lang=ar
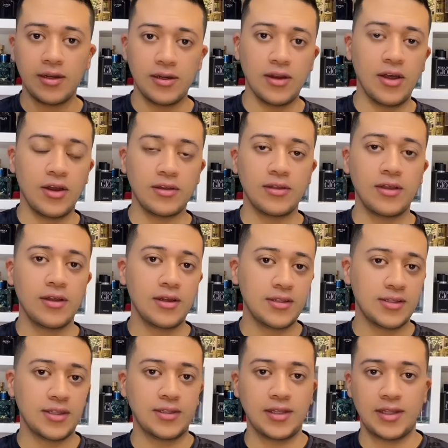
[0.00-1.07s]
النهارده
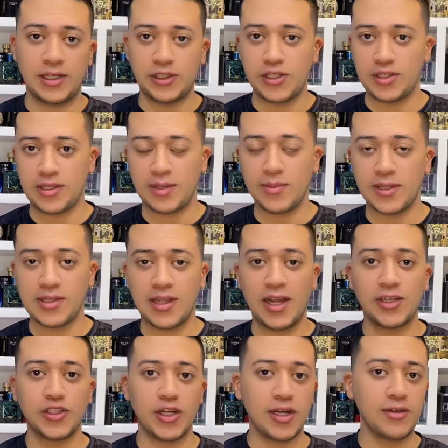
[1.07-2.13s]
للستات عشان الستات ما
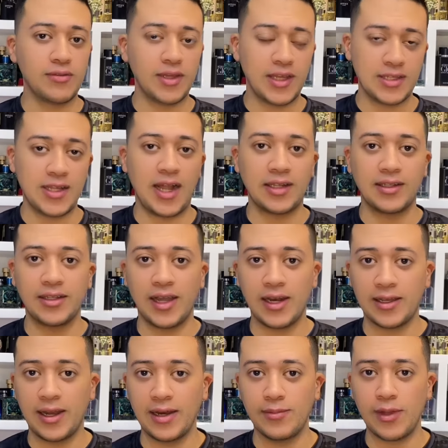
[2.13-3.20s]
تزعلش لان في كذا حد دخل
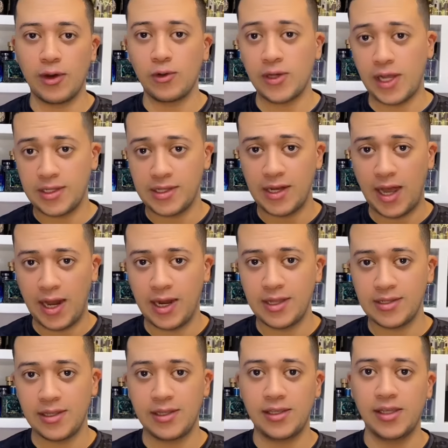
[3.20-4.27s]
كلمني قالوا لي عايزين حلقه
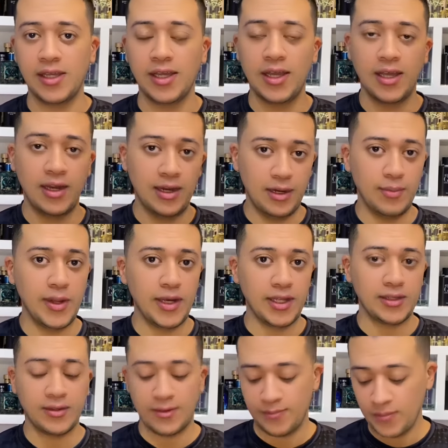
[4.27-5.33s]
زي دي للبنات